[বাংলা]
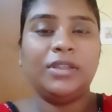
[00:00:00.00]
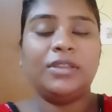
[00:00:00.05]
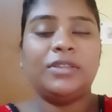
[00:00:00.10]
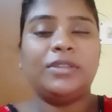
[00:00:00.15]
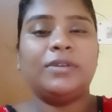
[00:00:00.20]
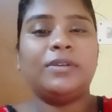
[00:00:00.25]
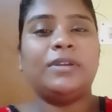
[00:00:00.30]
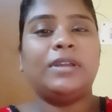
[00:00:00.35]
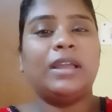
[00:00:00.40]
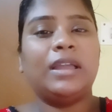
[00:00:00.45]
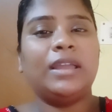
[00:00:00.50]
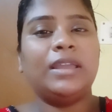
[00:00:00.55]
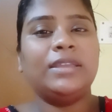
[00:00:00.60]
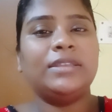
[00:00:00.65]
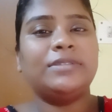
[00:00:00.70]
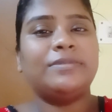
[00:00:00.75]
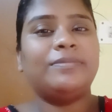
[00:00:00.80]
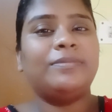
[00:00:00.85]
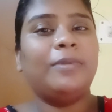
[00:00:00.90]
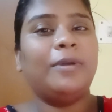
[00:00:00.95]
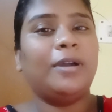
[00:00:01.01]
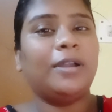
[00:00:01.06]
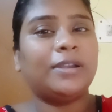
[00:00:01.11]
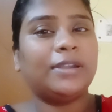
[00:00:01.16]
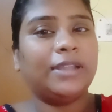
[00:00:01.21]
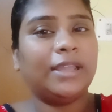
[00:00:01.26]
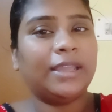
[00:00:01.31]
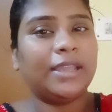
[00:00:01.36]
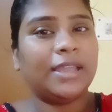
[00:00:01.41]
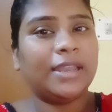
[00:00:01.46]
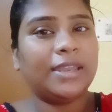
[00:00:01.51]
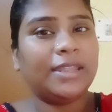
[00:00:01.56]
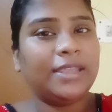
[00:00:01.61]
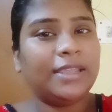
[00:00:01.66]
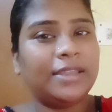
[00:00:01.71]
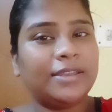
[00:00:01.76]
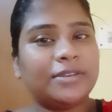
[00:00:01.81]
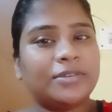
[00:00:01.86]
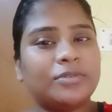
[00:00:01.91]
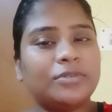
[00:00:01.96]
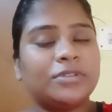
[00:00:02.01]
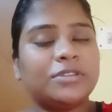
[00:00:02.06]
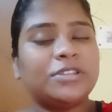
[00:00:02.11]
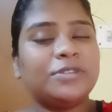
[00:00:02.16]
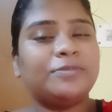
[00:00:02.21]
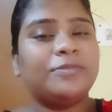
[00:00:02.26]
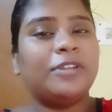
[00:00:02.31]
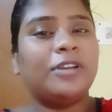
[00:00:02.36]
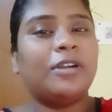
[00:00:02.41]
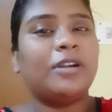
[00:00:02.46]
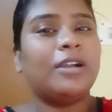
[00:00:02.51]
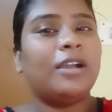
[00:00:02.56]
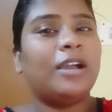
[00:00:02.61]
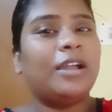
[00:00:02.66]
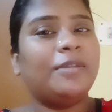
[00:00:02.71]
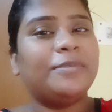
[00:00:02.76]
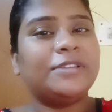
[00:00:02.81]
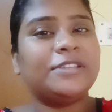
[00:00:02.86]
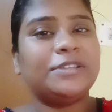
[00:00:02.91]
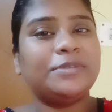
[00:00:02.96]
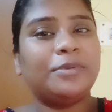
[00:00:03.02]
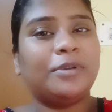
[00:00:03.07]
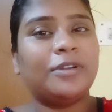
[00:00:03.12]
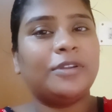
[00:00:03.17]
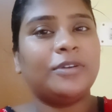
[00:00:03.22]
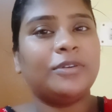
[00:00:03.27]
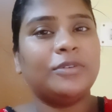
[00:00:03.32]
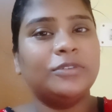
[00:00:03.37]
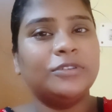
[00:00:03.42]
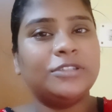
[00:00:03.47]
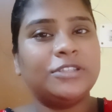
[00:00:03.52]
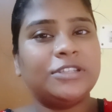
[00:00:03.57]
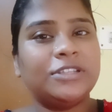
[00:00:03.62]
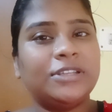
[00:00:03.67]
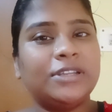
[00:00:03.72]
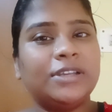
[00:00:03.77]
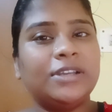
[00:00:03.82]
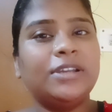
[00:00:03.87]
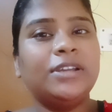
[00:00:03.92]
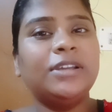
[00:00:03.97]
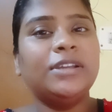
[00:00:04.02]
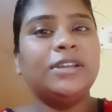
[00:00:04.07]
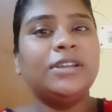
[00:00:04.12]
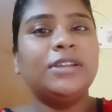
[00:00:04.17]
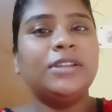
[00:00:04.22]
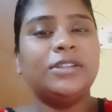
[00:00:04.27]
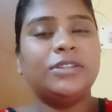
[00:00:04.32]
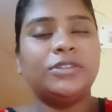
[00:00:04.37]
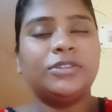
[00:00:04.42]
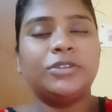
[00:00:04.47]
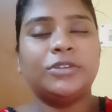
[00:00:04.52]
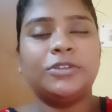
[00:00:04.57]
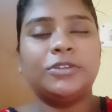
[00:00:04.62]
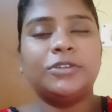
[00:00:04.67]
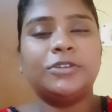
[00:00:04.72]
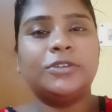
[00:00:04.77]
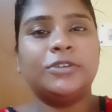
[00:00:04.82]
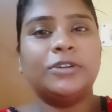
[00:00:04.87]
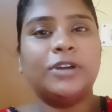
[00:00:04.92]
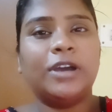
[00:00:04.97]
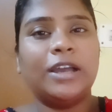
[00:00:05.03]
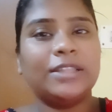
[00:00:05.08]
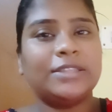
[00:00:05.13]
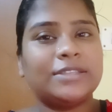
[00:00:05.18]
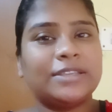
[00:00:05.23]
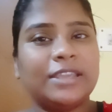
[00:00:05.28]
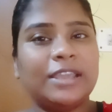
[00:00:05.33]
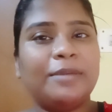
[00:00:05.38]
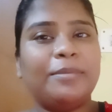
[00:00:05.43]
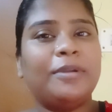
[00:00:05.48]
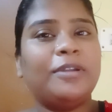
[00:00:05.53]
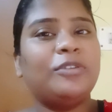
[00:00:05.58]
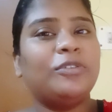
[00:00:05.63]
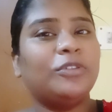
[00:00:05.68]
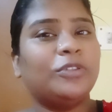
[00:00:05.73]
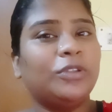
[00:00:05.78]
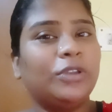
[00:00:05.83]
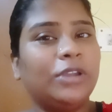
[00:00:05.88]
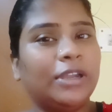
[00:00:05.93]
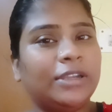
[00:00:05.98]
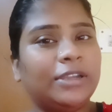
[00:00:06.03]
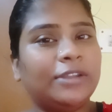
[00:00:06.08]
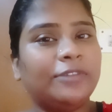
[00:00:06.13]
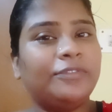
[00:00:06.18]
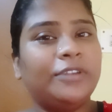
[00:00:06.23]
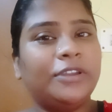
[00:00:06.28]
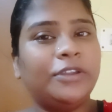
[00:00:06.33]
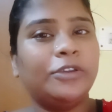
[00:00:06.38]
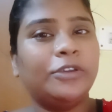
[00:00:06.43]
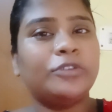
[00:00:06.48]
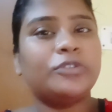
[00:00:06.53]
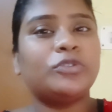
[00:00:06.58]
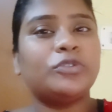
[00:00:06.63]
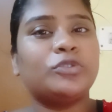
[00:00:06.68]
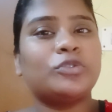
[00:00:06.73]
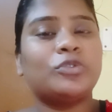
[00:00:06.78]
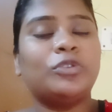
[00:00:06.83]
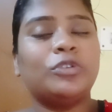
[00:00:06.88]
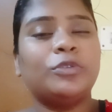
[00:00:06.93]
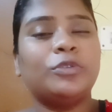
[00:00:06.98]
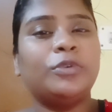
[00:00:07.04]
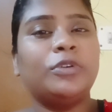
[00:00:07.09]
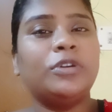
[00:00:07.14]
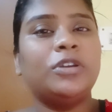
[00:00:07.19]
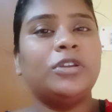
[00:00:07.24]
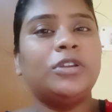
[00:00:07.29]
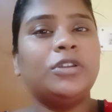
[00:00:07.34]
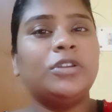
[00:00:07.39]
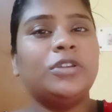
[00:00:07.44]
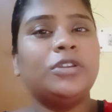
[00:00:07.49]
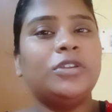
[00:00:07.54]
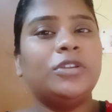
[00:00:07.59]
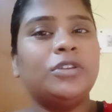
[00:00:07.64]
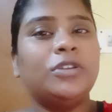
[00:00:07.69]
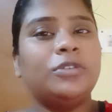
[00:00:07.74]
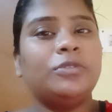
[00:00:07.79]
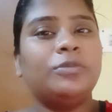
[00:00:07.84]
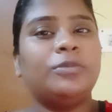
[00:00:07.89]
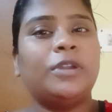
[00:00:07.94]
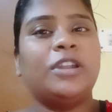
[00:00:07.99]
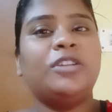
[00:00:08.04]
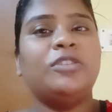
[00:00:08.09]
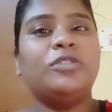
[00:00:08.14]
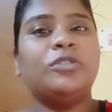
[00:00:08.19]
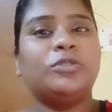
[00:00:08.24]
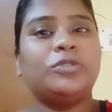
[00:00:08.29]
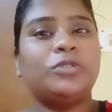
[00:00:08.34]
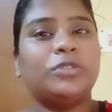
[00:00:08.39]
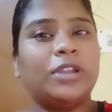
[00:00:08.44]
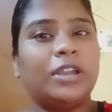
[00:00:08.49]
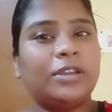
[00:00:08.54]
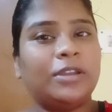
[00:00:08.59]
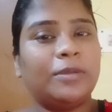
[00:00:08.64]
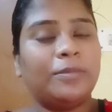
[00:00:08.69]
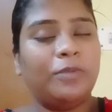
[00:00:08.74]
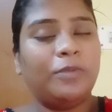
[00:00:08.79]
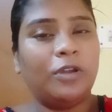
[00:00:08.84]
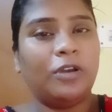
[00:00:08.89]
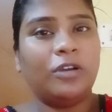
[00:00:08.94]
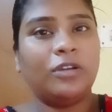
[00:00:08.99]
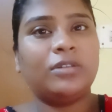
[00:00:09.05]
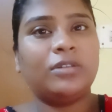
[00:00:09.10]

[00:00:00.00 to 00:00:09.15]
তো গাইজ ব্লগটা এখানেই এন্ড করছি ব্লগ আর বেশি বড় করছি না তো আজকে আবার নতুন একটা ভিডিও শ্যুট করব মানে নতুন একটা ব্লগ